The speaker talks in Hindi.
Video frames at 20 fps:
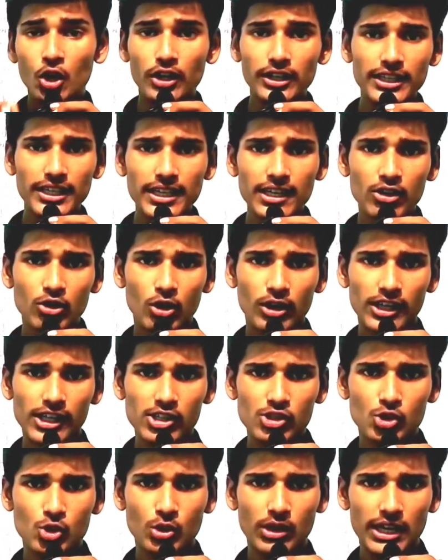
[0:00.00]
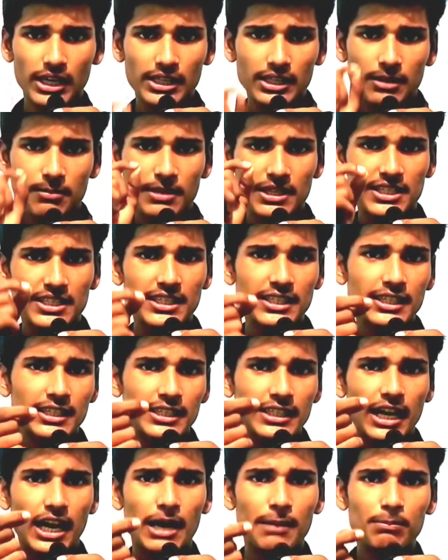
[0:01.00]
और ये कॉलेज जो है ये
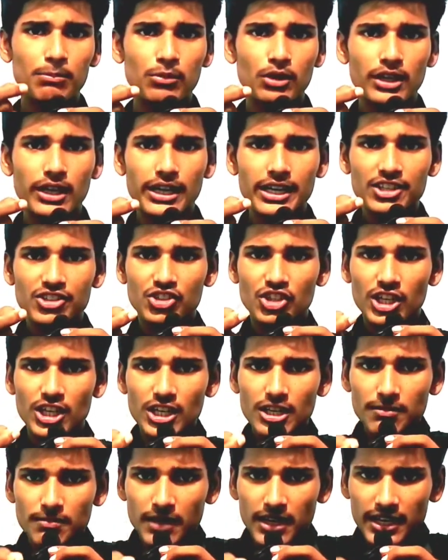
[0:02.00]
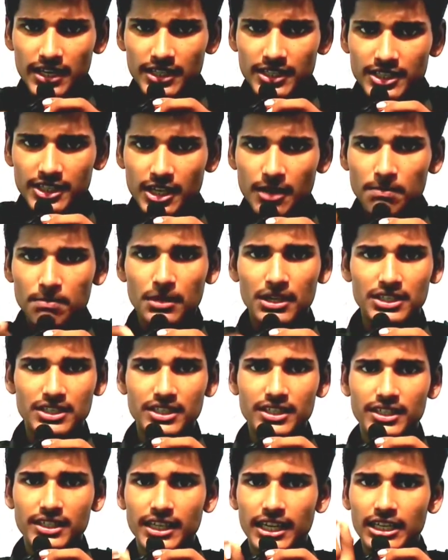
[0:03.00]
बेसिकली आप के जेई मेंस के
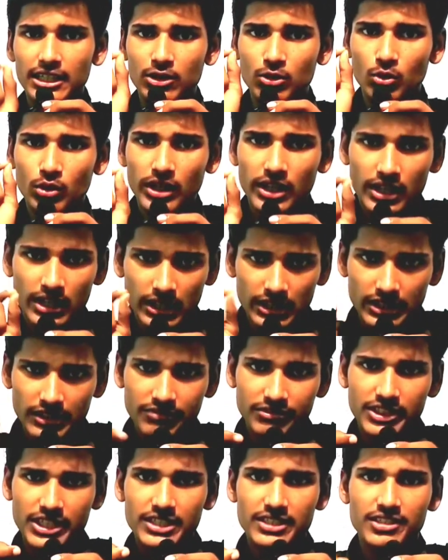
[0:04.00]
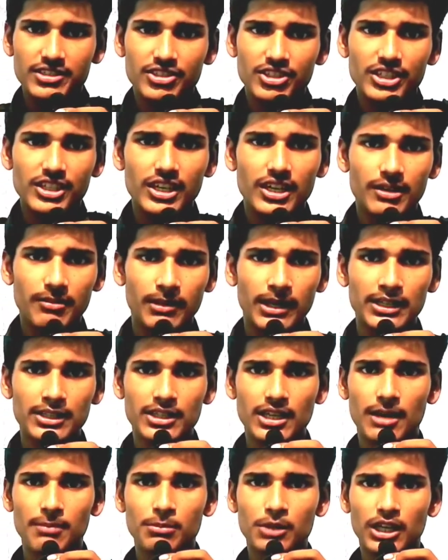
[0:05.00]
परसेंटाइल को एक कट ऑफ जैसे जेई
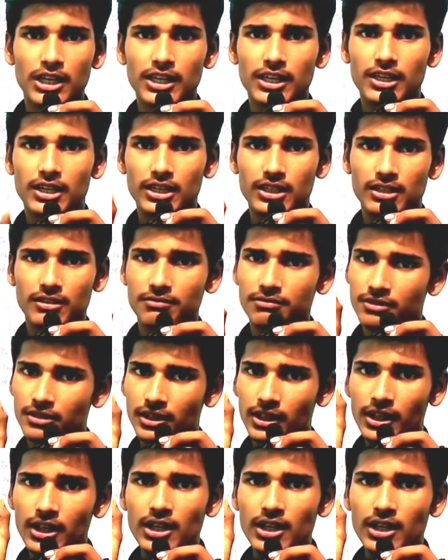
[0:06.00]
एडवांस आपका एक कट ऑफ